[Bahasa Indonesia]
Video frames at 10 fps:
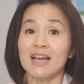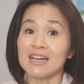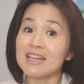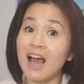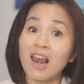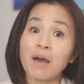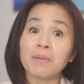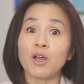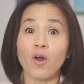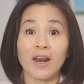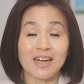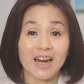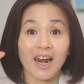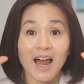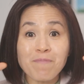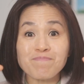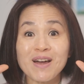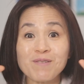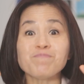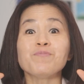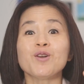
dialami oleh 80%